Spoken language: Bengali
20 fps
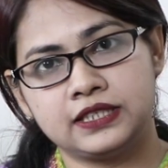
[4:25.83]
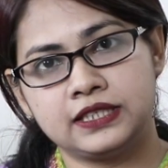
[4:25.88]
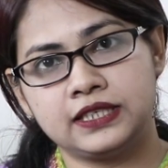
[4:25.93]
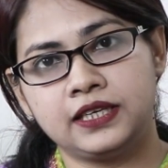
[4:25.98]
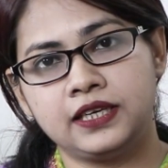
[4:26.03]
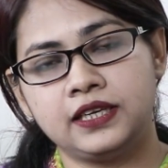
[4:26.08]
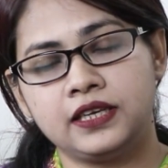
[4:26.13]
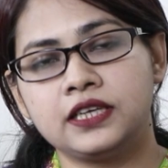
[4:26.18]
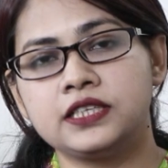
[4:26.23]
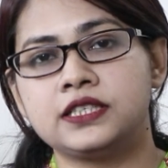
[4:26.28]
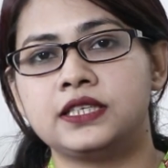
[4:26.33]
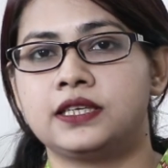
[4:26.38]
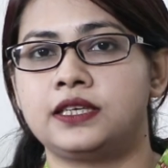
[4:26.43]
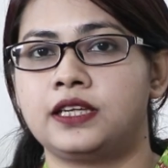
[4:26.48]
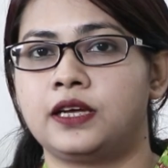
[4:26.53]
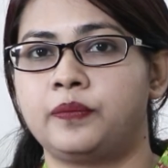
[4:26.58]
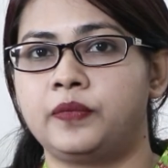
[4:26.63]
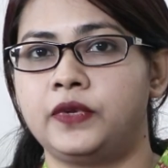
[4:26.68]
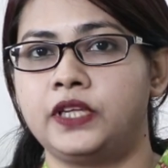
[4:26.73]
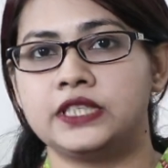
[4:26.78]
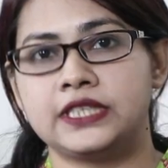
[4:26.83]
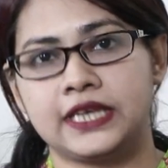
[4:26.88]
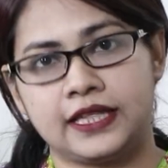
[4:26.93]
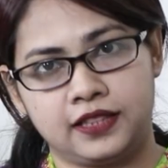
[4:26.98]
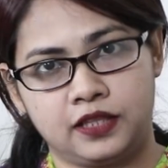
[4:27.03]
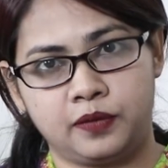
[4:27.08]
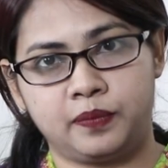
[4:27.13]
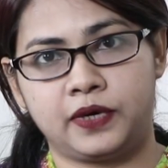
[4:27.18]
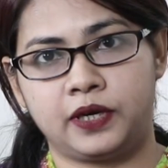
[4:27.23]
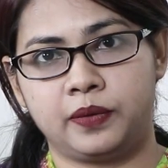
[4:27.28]
আছে কিনা সেটা আপনি
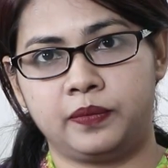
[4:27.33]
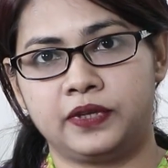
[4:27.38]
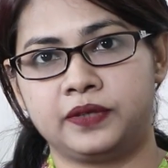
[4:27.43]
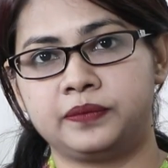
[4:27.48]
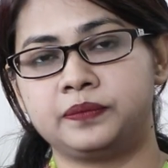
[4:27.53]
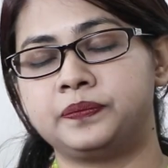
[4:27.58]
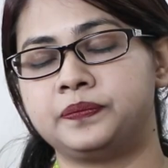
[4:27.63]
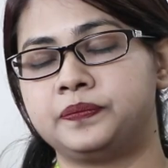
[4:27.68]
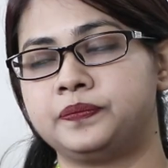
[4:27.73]
জানতে পারবেন